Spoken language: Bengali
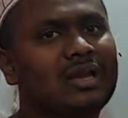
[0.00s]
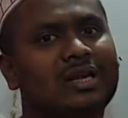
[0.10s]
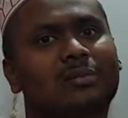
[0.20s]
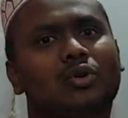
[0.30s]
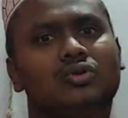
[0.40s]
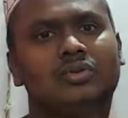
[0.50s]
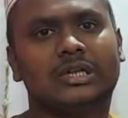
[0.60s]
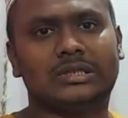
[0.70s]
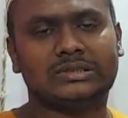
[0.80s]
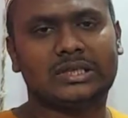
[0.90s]
একটা
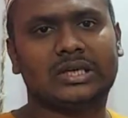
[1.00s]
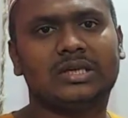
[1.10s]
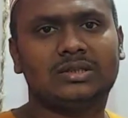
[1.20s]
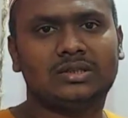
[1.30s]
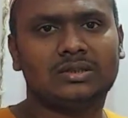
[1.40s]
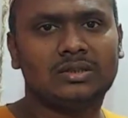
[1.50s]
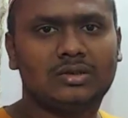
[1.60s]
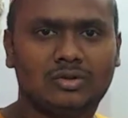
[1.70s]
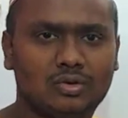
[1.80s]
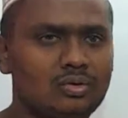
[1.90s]
বর্তনী সার্কিট
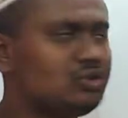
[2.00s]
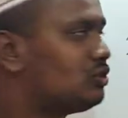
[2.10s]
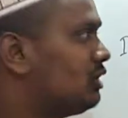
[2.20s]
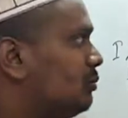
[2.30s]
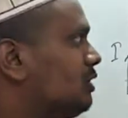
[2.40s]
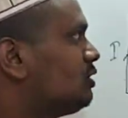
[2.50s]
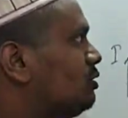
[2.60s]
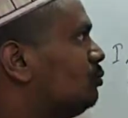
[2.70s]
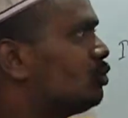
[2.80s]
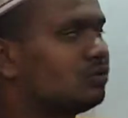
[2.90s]
কোষ দ্যাট ইজ
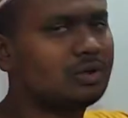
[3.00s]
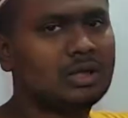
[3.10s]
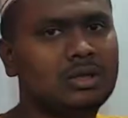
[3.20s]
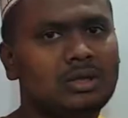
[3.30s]
বর্তনী